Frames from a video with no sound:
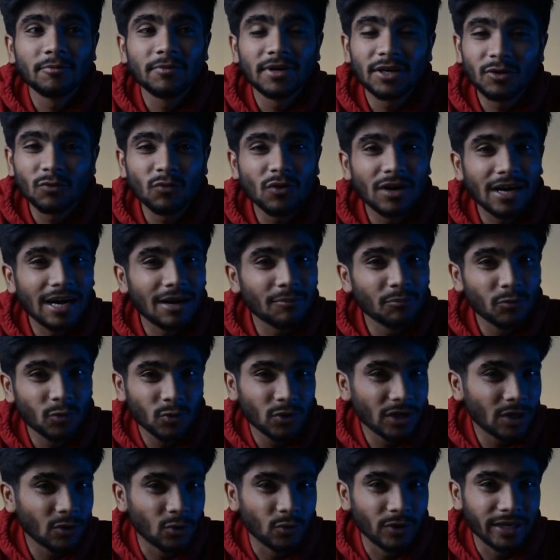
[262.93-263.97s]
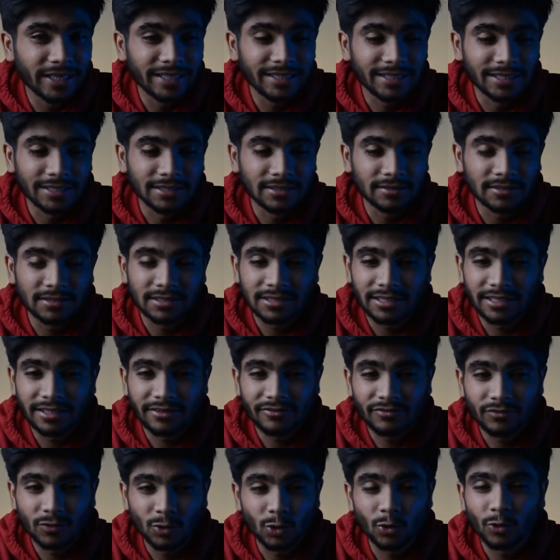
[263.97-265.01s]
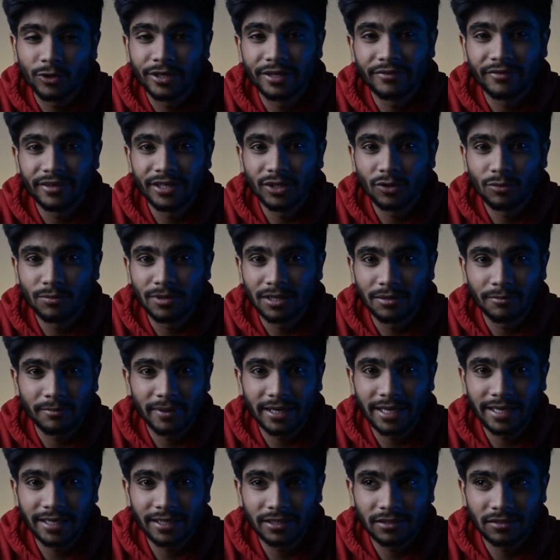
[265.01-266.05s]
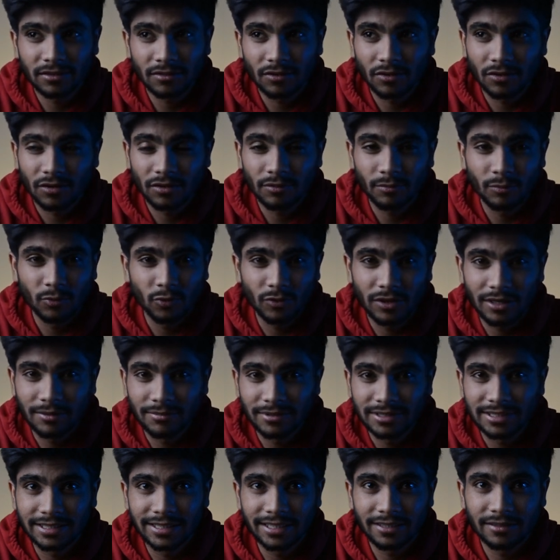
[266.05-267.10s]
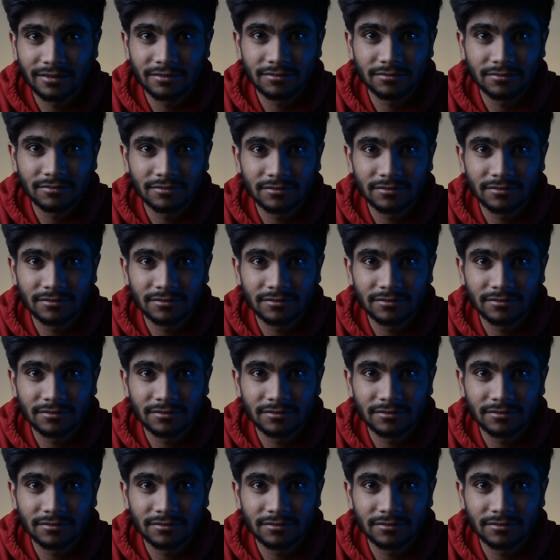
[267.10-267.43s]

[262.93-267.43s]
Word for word: बट वो काम पूरा हुआ ही नहीं सिर्फ दो ही वीडियो बन पाए और पूरा बजट